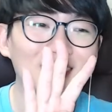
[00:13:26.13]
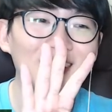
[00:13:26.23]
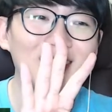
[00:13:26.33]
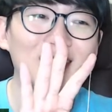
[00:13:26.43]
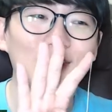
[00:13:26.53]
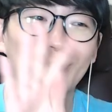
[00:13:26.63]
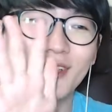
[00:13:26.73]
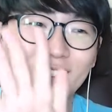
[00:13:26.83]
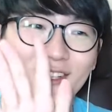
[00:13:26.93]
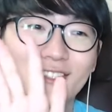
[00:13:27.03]
그리고
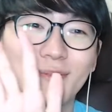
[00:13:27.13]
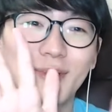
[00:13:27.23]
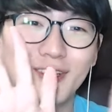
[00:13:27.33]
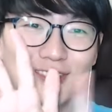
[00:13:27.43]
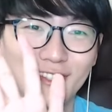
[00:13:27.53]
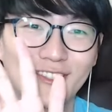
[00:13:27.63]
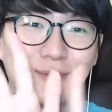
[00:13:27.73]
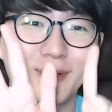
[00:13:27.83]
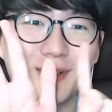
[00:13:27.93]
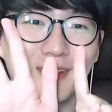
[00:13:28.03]
2010년,
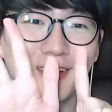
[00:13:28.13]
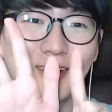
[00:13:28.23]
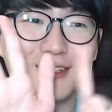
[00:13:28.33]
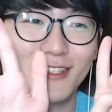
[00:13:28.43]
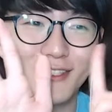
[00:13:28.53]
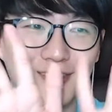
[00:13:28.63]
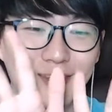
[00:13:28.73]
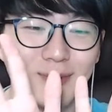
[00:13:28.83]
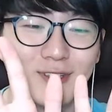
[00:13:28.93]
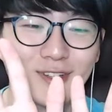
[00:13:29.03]
2011년,
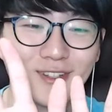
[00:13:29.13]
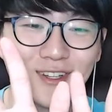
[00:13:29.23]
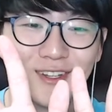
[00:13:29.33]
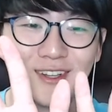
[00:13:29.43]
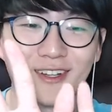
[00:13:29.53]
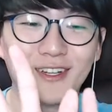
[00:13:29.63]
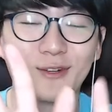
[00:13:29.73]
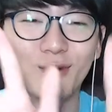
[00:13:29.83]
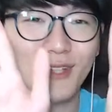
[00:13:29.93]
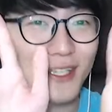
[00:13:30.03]
2012년.
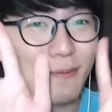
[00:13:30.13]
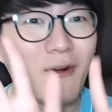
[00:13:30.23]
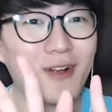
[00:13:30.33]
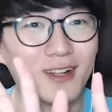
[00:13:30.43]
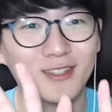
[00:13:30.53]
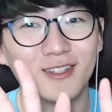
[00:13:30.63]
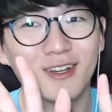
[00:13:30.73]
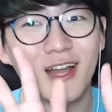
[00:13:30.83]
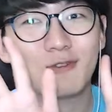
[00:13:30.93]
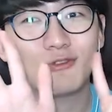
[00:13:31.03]
그리고 이번까지
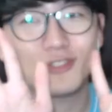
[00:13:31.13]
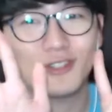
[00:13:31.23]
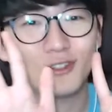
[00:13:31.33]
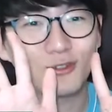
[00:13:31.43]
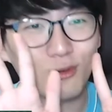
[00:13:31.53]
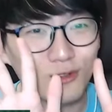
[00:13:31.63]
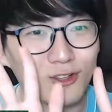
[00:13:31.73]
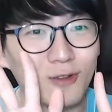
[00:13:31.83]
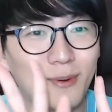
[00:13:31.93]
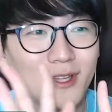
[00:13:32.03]
한국 시리즈 총
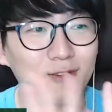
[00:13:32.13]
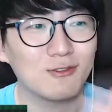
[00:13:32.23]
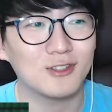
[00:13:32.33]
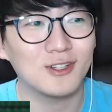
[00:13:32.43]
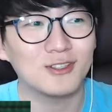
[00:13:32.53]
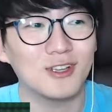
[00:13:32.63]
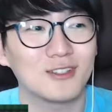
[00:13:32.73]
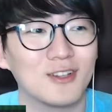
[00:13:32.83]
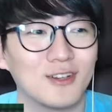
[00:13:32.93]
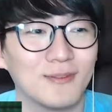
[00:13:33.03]
8번의 한국 시리즈에서